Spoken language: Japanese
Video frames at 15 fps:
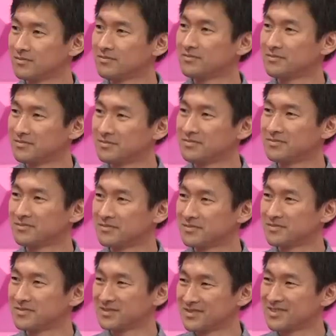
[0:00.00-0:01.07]
物理やってそ
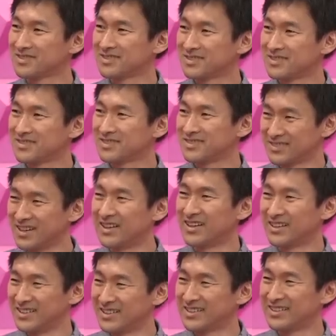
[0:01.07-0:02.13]
の後楽天行って、は
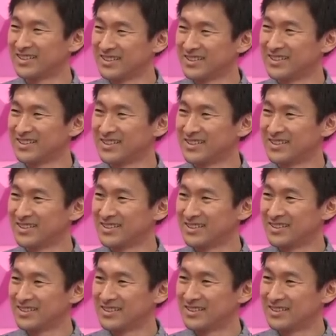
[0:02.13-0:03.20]
い、えその後だから、
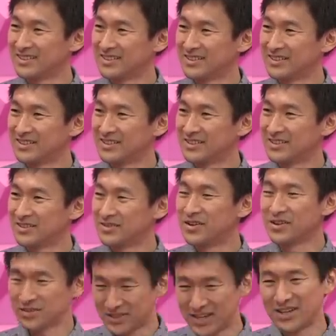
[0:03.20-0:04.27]
えーと、ブロックチェーンやったんだよ
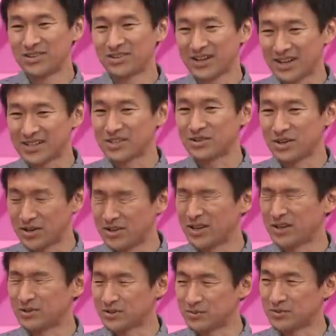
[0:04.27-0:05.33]
ブロックチェーンの会社をで今
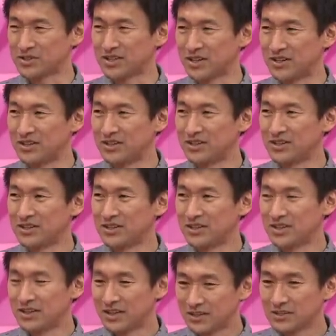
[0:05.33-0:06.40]
もやっ
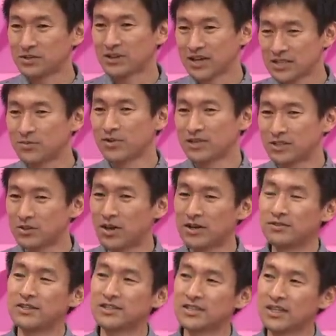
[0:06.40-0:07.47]
てその会社も一応あ
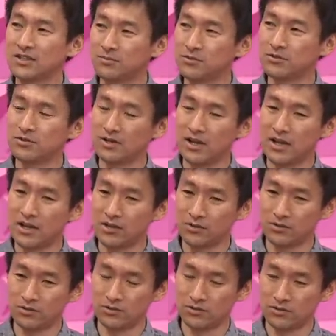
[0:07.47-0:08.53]
るんですけどもあ
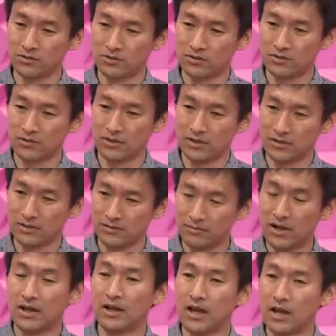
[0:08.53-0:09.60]
のー
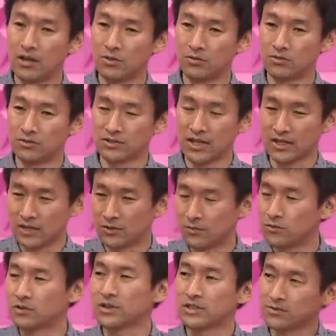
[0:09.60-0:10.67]
まあ、あの最近の
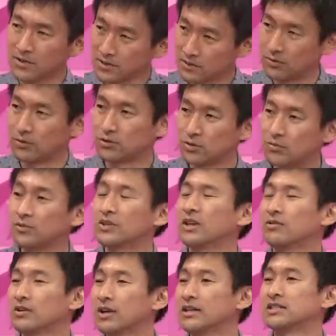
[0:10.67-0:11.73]
フォーカスはその量子
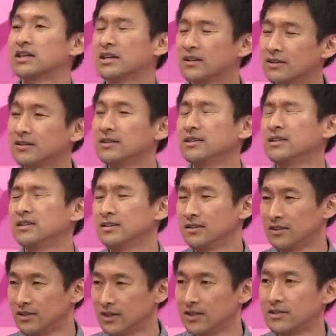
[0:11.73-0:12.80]
コンピューターでウェルビーイング
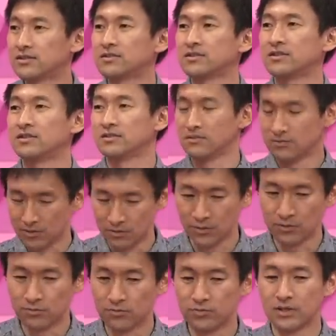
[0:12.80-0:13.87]
もやってて
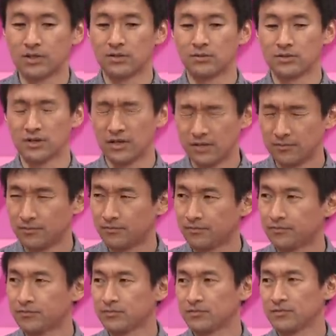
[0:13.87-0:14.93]
だからピボット
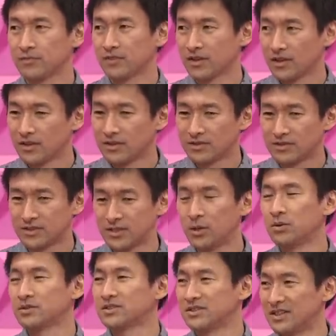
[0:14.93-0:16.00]
してますよね意外と
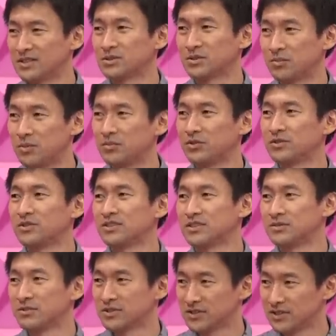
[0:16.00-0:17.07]
そうですねちょっとピボット
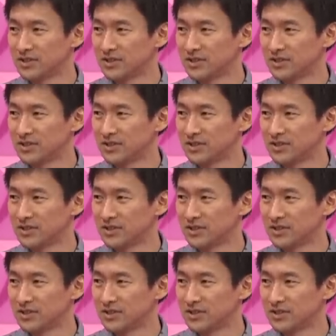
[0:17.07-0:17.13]
してますね